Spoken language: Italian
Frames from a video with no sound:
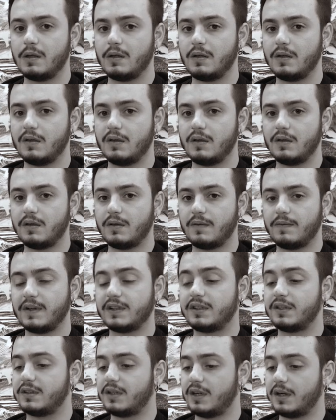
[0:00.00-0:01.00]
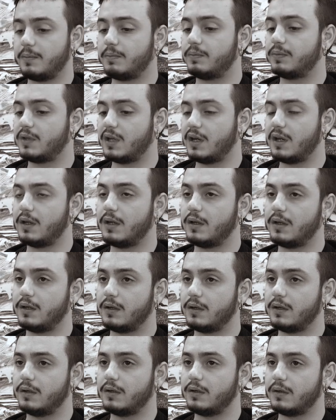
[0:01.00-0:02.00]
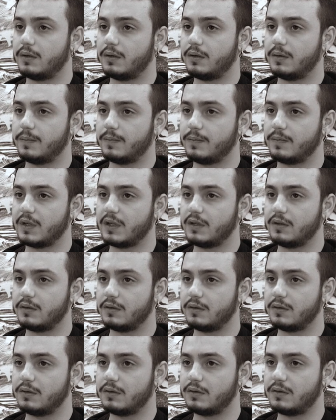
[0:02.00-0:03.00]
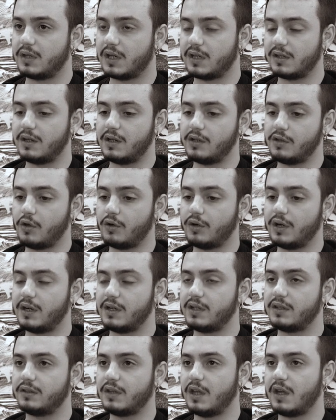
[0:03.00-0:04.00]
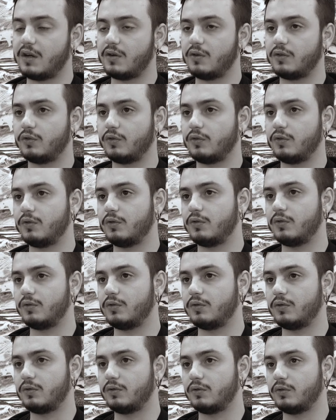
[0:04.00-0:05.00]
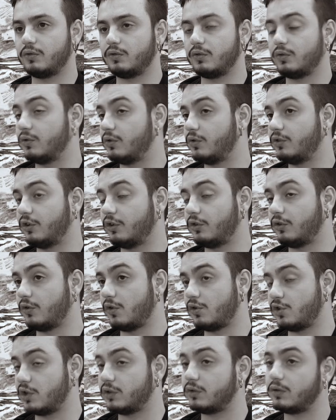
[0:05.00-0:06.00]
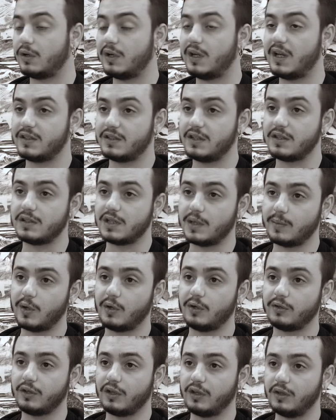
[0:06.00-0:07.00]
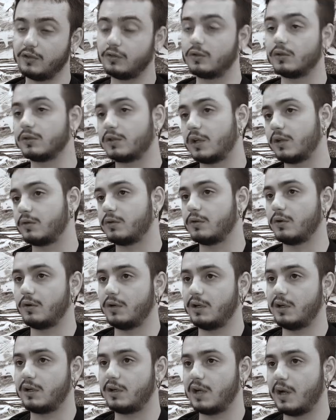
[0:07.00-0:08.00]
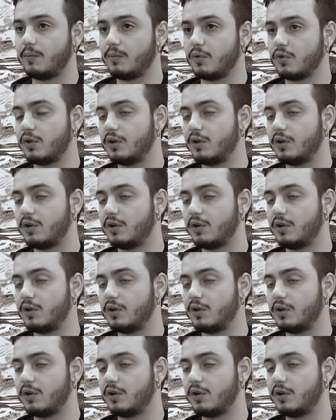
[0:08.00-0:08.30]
eh, infatti tre, tre, tre, delle donne all'interno sono, sono, lo stesso soggetto nella stessa posa e soltanto con il cambio